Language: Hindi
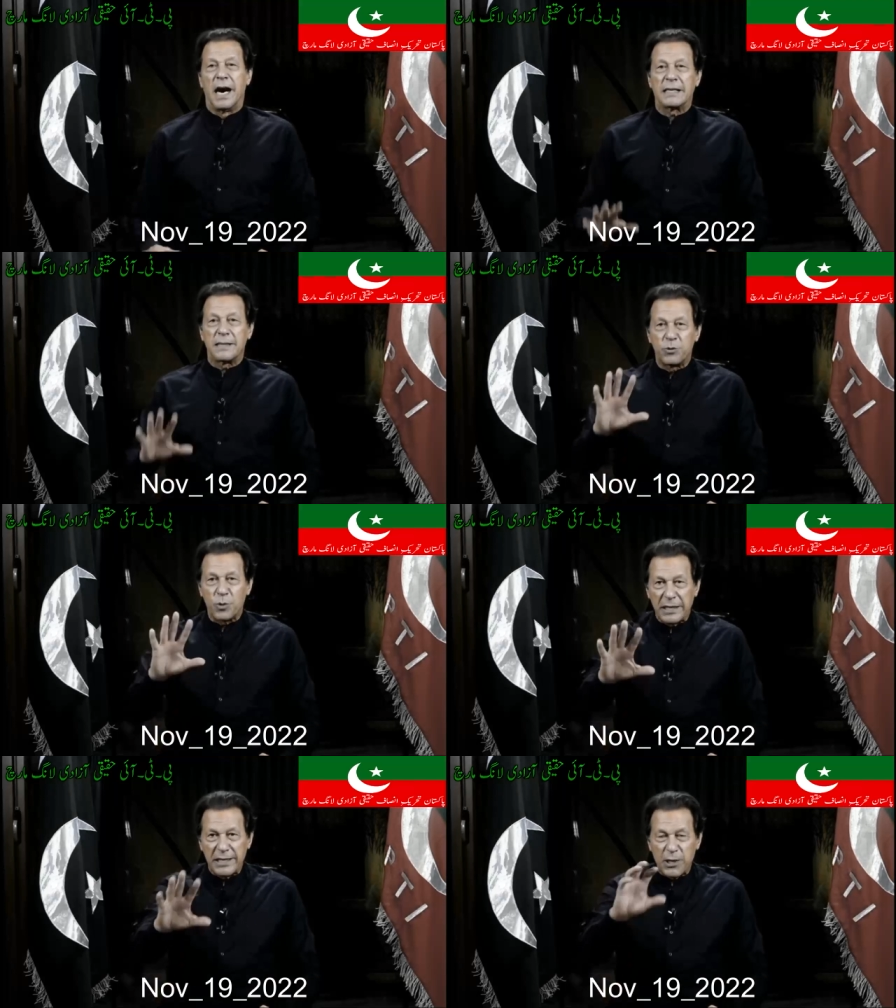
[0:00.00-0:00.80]
आजम
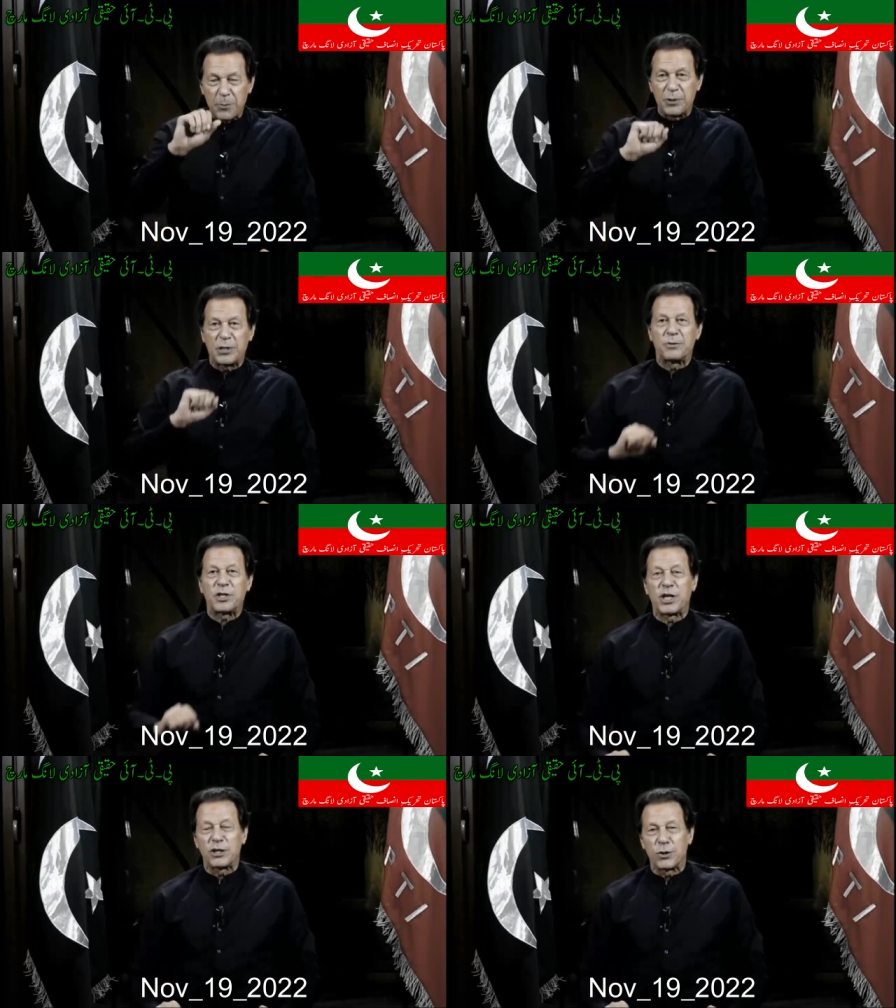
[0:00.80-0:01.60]
स्वाति के ऊपर जब
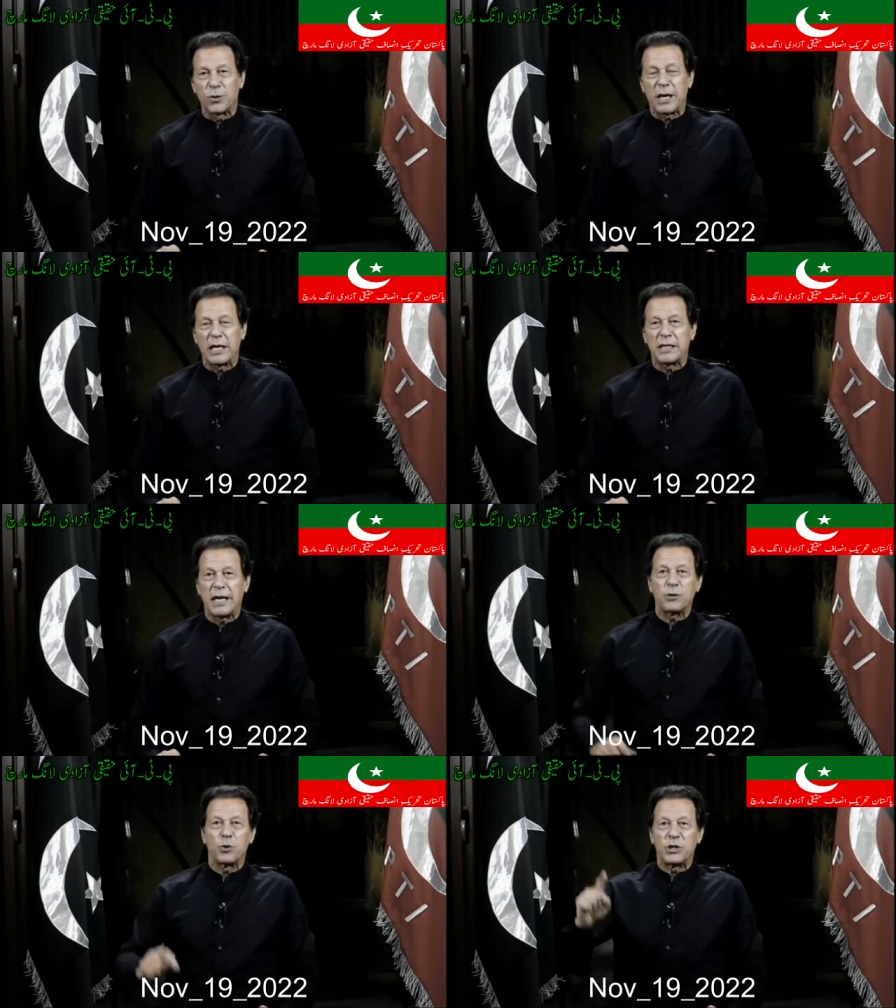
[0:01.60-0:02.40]
तशद हो रहा
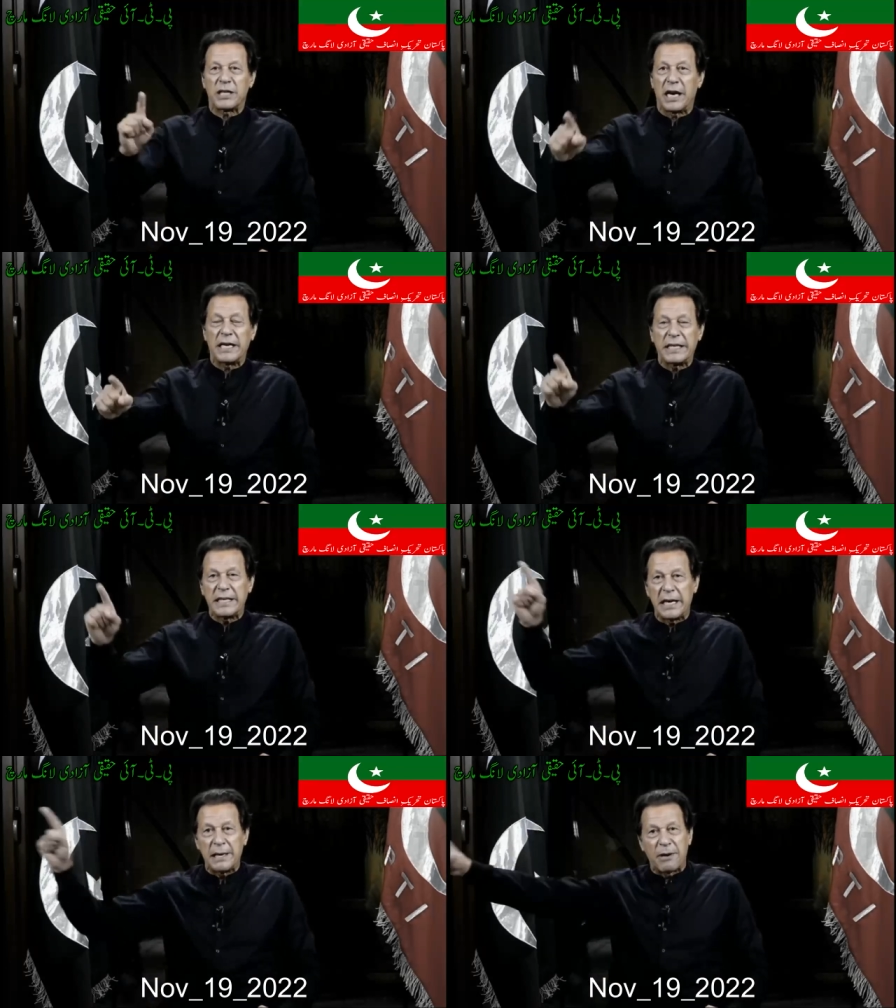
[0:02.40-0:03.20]
था तो उसे कहा कि
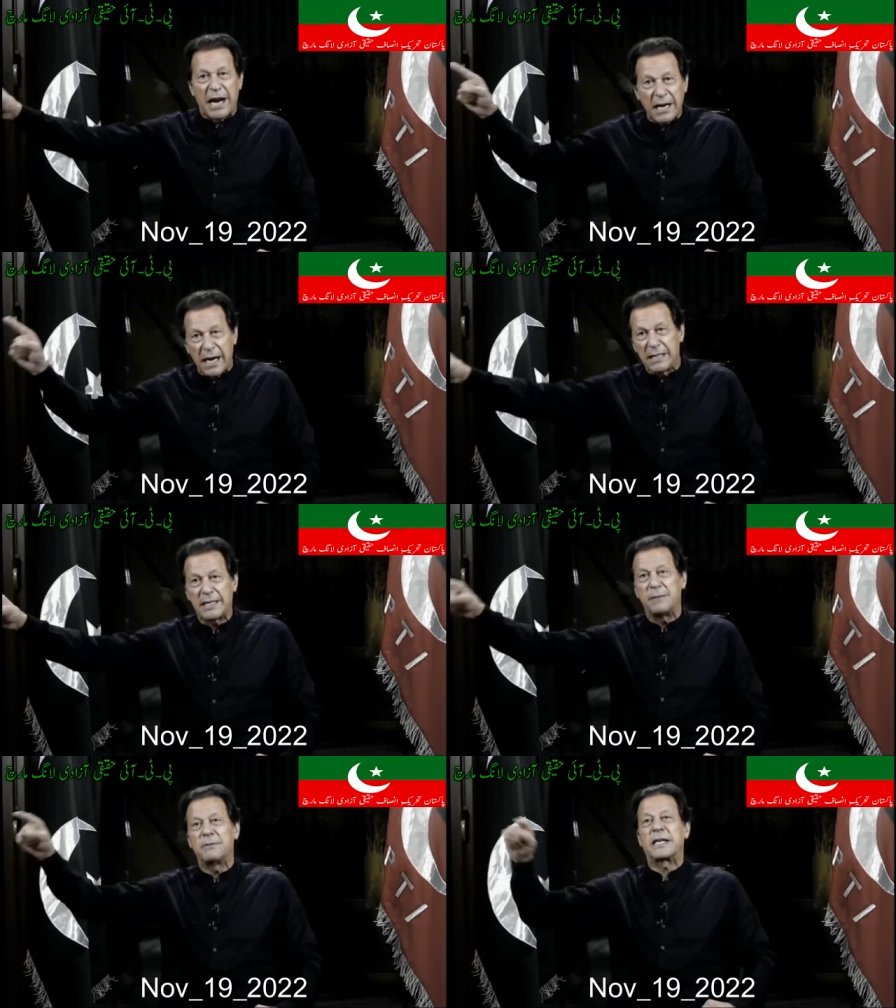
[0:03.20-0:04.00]
ये इमरान खान
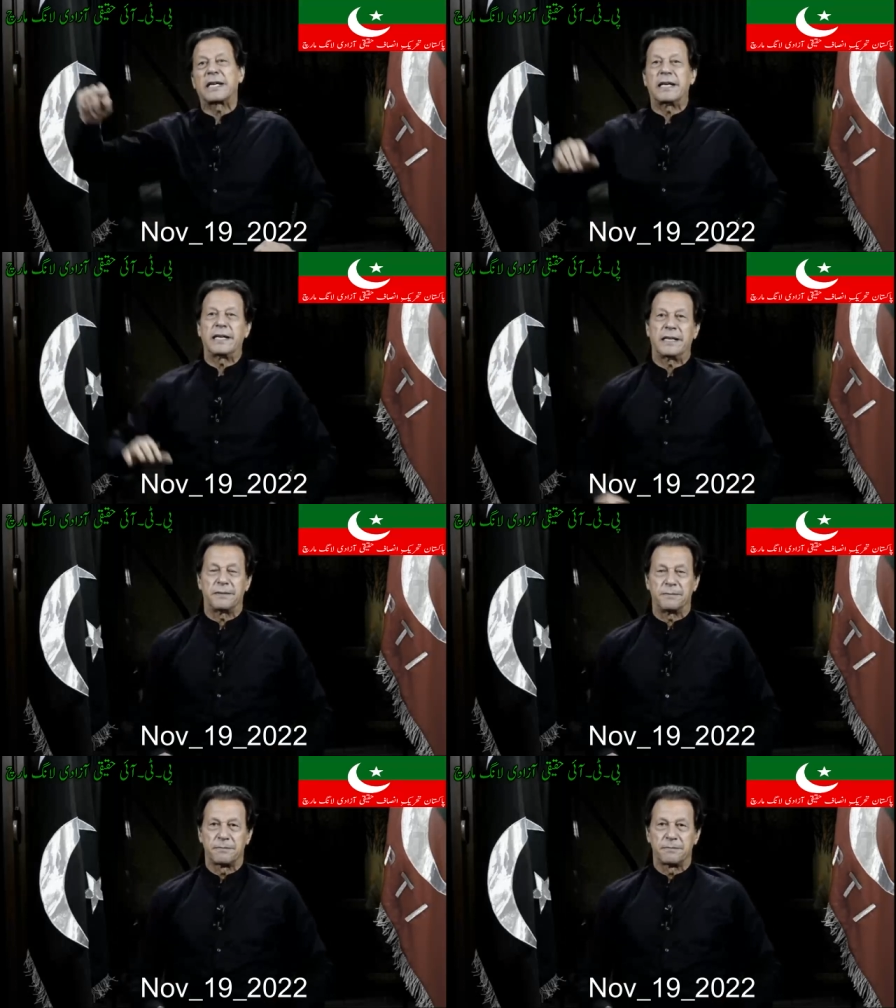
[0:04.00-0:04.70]
से हम ये करेंगे